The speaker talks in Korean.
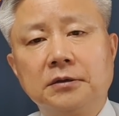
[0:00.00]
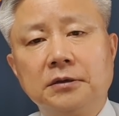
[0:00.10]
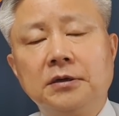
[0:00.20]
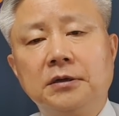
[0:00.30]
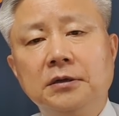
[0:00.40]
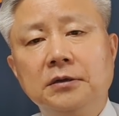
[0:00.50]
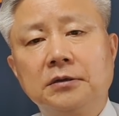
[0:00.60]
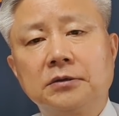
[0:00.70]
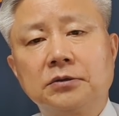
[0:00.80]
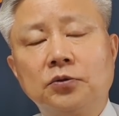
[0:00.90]
이
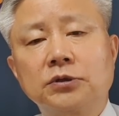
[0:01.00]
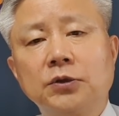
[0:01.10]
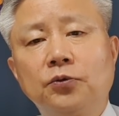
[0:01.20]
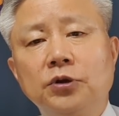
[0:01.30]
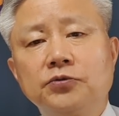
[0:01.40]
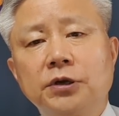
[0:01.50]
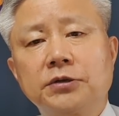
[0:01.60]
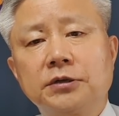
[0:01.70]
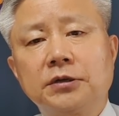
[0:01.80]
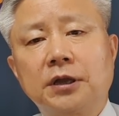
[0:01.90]
논산 훈련소에
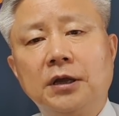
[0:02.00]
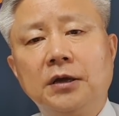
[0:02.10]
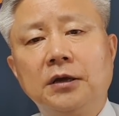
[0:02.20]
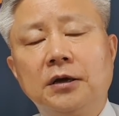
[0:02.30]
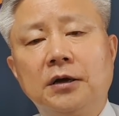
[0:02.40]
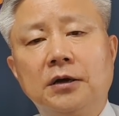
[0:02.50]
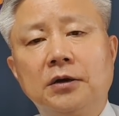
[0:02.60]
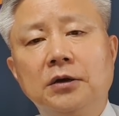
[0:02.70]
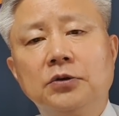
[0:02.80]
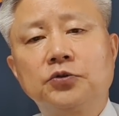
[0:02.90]
있을 때
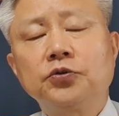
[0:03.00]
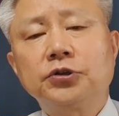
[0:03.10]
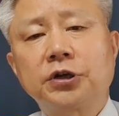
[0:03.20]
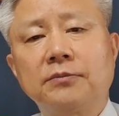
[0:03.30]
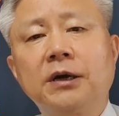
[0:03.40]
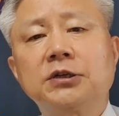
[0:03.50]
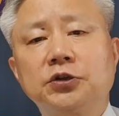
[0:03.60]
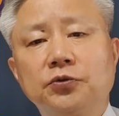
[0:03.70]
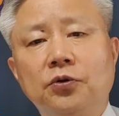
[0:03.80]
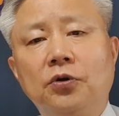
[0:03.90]
수료식을
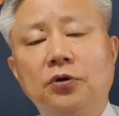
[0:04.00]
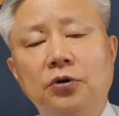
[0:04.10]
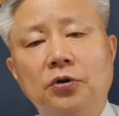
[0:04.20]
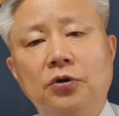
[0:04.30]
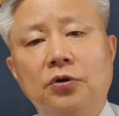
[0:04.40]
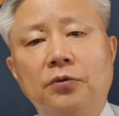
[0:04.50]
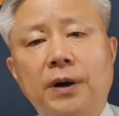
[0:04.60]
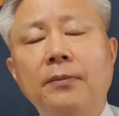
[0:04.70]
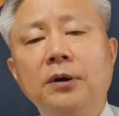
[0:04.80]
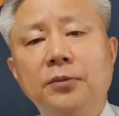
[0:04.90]
마치고 어,
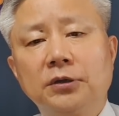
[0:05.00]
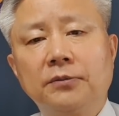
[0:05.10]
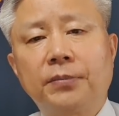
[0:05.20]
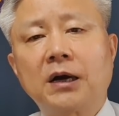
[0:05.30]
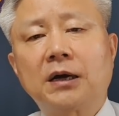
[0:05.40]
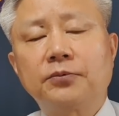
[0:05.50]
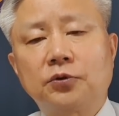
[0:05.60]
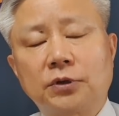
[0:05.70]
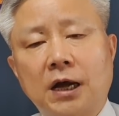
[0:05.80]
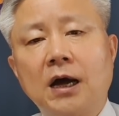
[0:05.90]
밥을 먹는
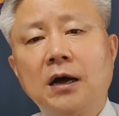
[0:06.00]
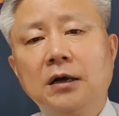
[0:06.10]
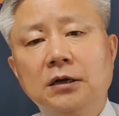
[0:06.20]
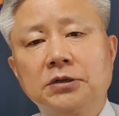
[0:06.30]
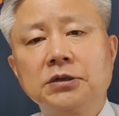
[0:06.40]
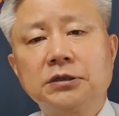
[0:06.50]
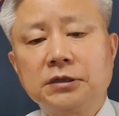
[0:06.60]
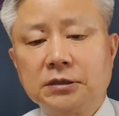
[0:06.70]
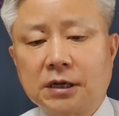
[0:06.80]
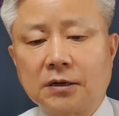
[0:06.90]
밥값도 다
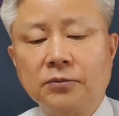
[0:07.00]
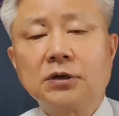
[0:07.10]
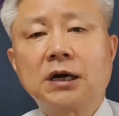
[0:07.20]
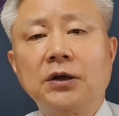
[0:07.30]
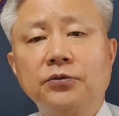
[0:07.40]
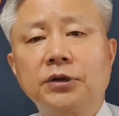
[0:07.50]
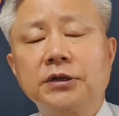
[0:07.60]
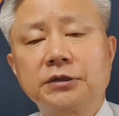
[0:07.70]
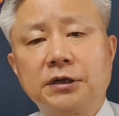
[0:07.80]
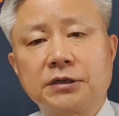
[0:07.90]
정치 자금과 그 카드로
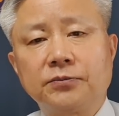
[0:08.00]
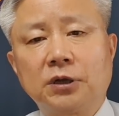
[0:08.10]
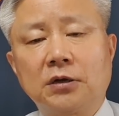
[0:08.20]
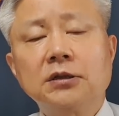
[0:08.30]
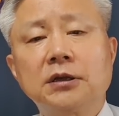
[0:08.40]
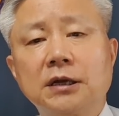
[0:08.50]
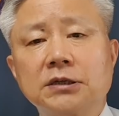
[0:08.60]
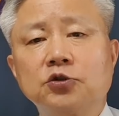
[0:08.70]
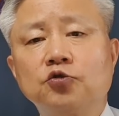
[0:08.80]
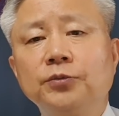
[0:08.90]
결제를 했습니다. 그때
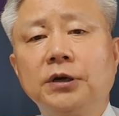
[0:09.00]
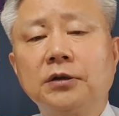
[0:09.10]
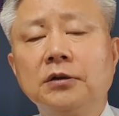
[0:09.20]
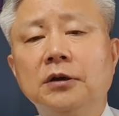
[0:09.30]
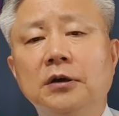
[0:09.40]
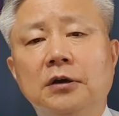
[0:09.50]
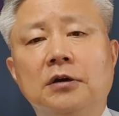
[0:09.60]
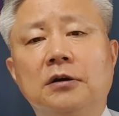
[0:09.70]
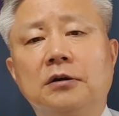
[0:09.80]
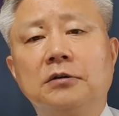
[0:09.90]
당시 추미애는
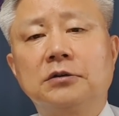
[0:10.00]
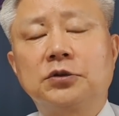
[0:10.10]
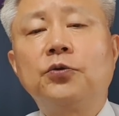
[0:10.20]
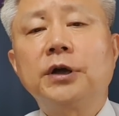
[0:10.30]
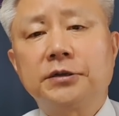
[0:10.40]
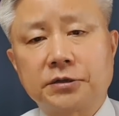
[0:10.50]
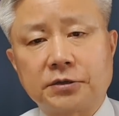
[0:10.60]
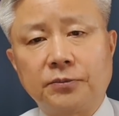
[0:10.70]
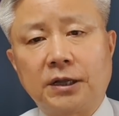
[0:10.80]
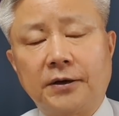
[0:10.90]
어, 서울에
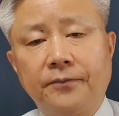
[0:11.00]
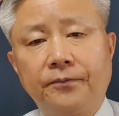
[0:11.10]
있었습니다.